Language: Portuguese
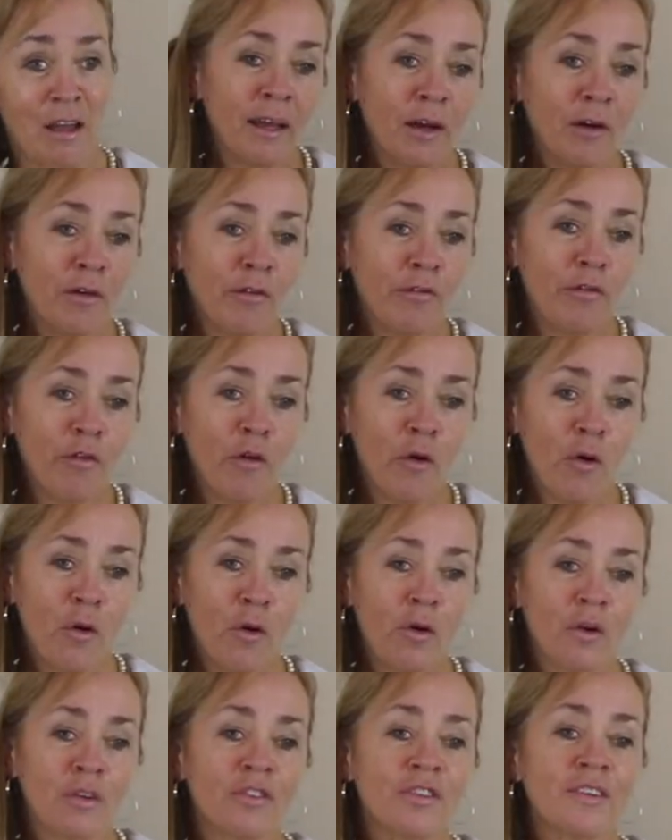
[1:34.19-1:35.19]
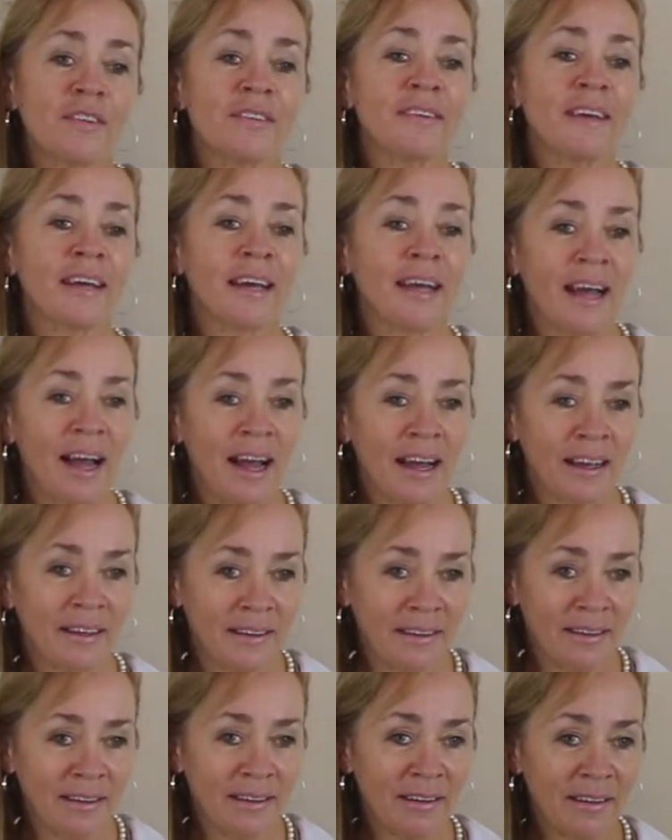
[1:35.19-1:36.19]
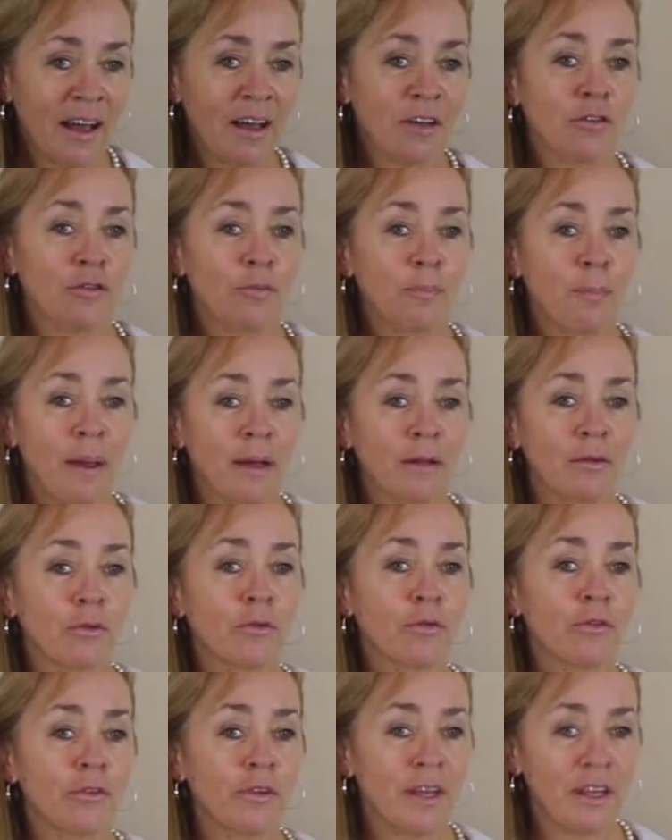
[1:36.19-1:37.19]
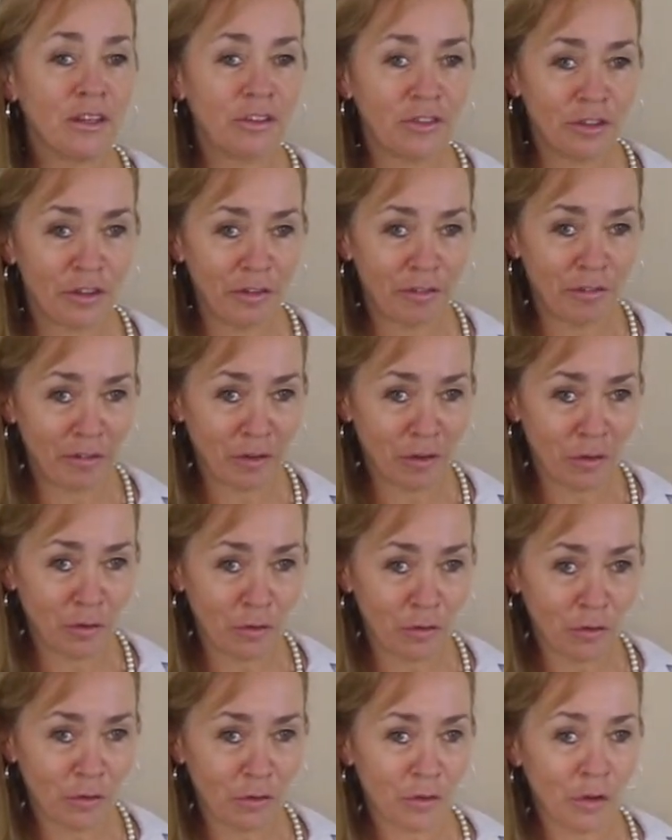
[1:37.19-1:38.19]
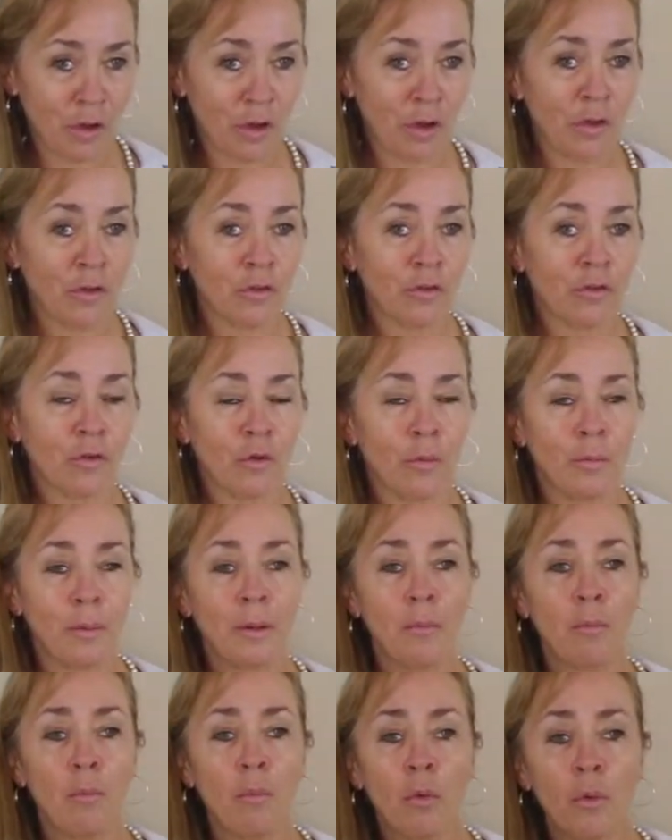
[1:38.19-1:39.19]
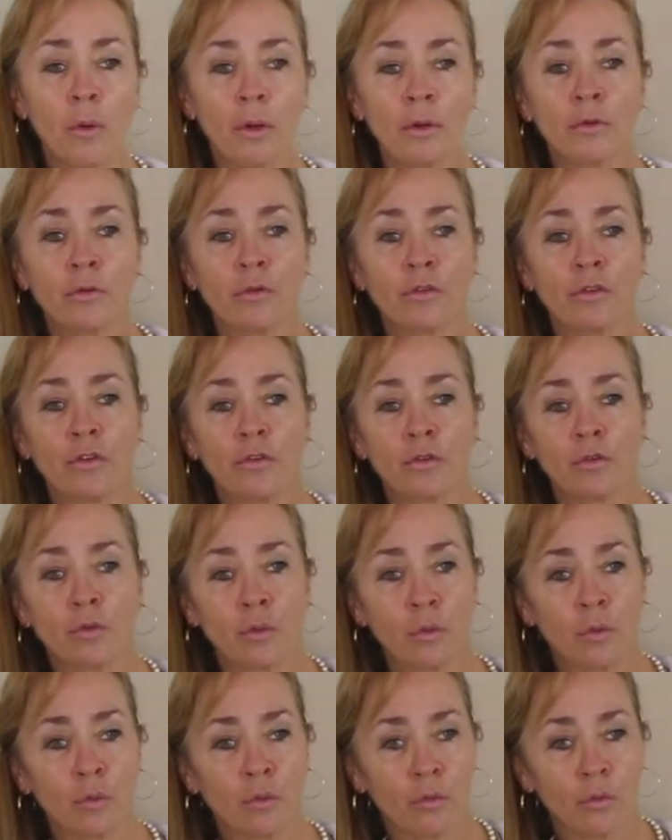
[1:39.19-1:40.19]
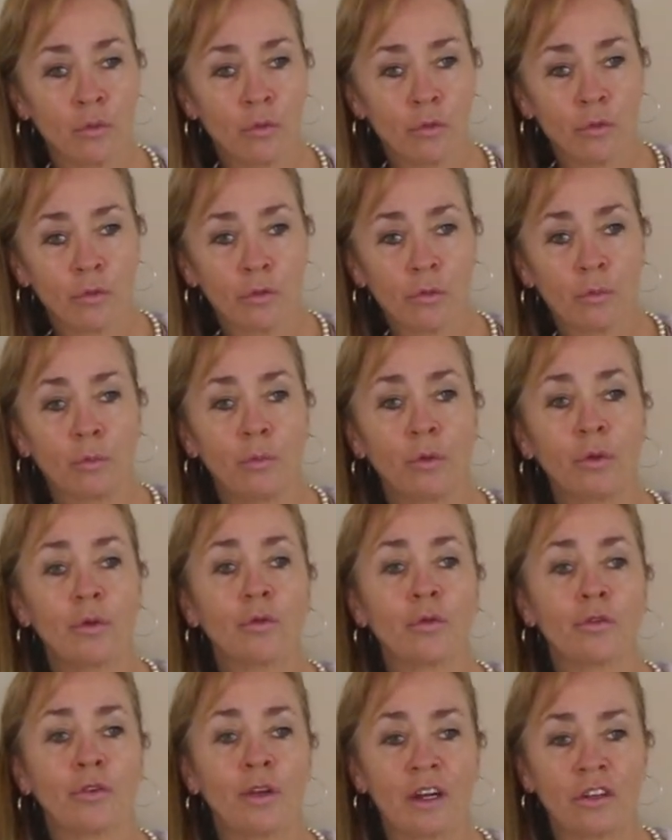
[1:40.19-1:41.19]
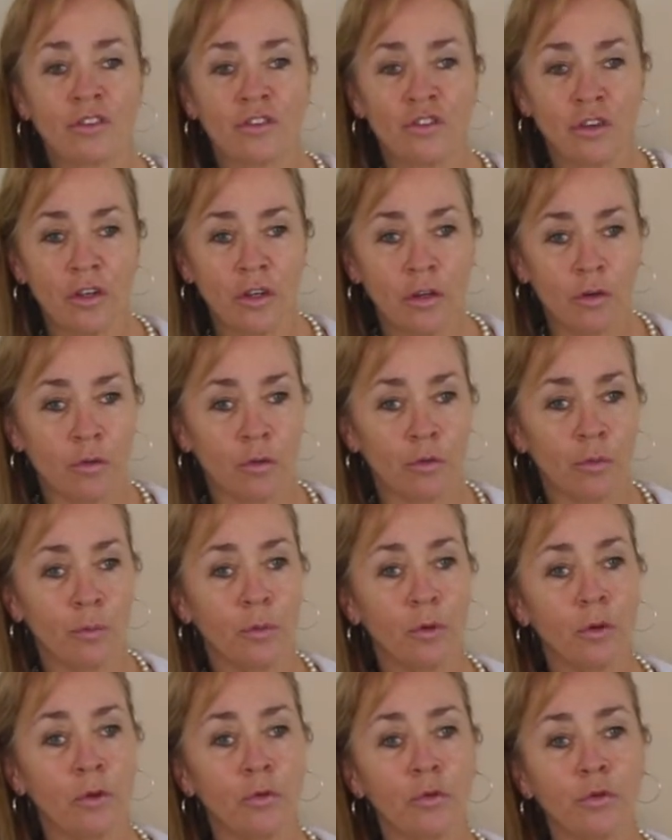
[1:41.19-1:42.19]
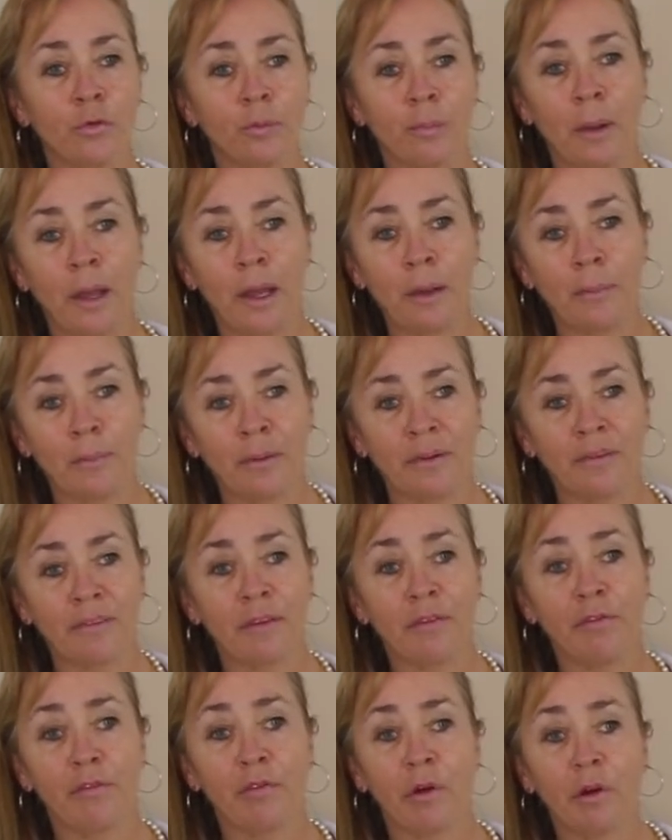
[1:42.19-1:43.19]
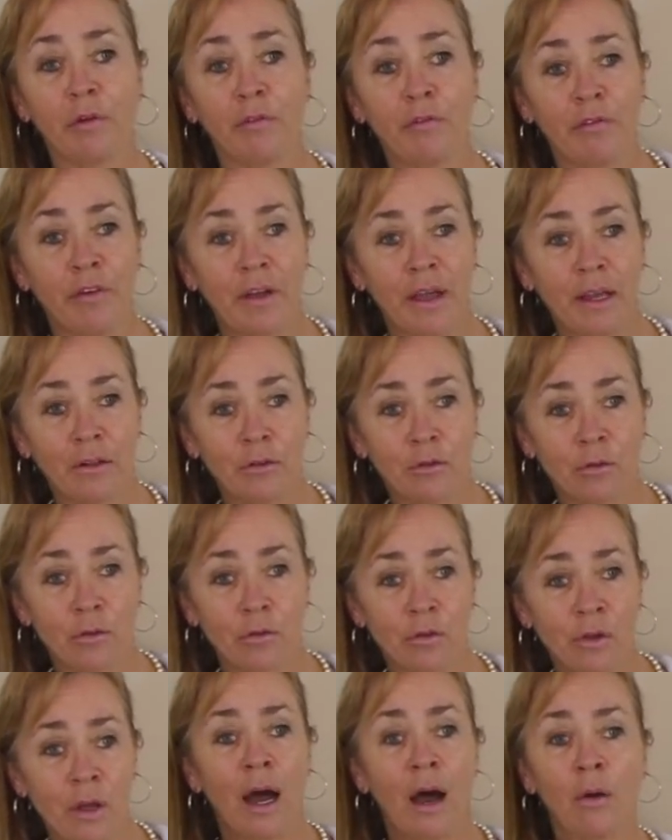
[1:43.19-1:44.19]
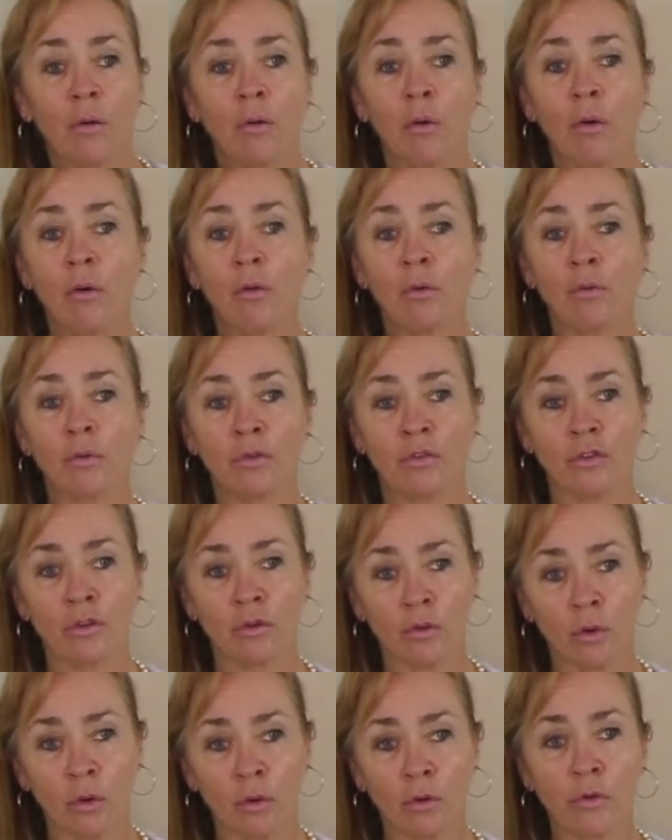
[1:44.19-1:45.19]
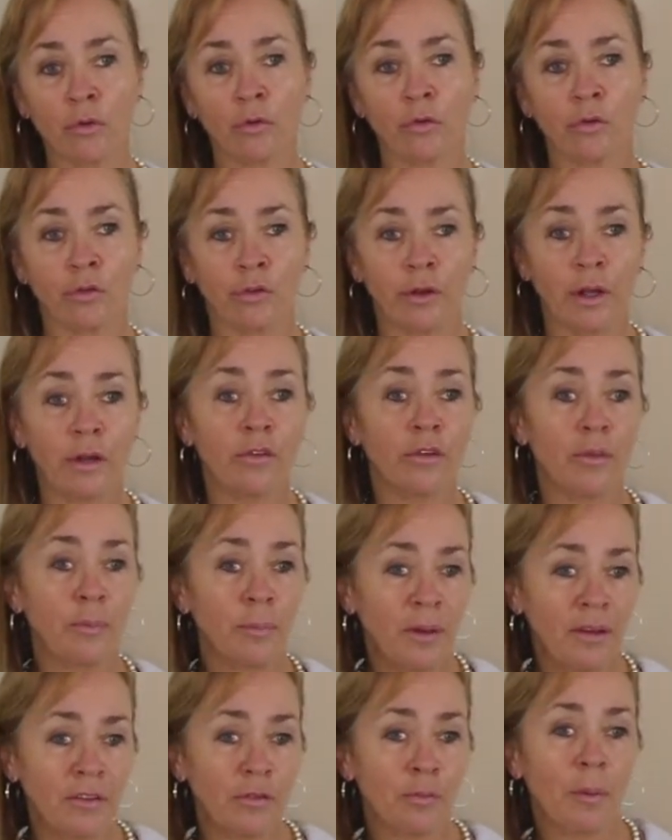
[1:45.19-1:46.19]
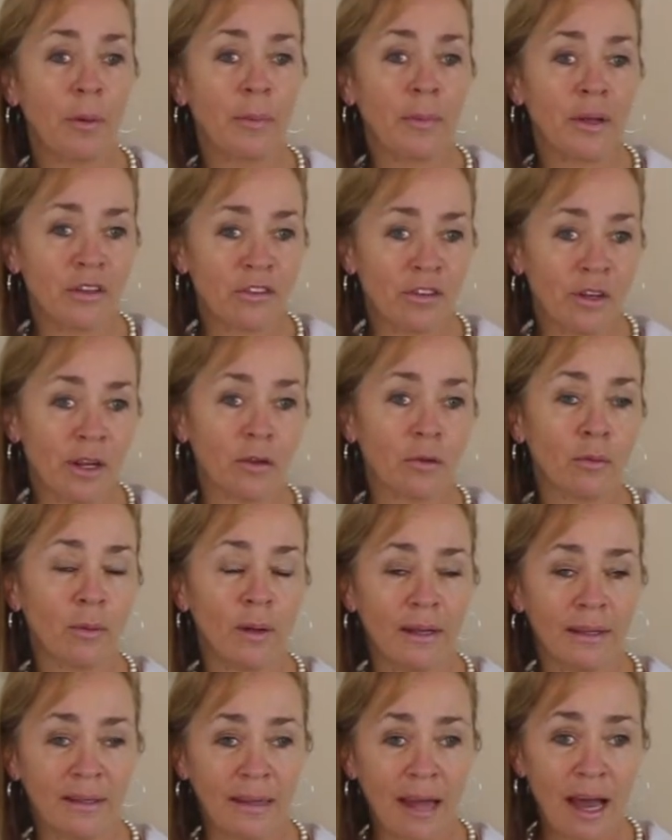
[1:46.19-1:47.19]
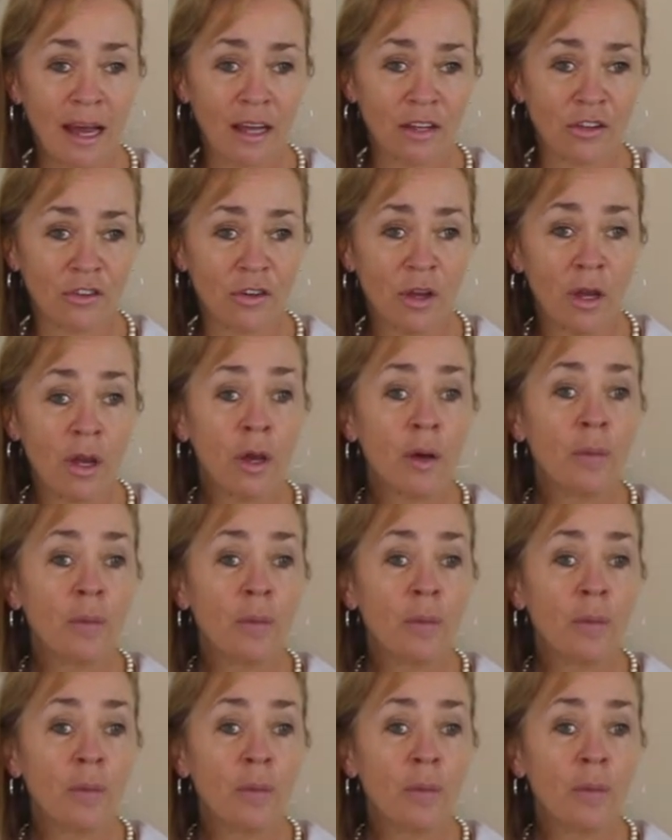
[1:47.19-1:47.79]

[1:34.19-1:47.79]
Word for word: eu não vou dissecar aqui aspectos científicos sobre muitos estudos, muitos artigos, muitos papers que foram feitos ao longo de todos os anos e principalmente na atualidade,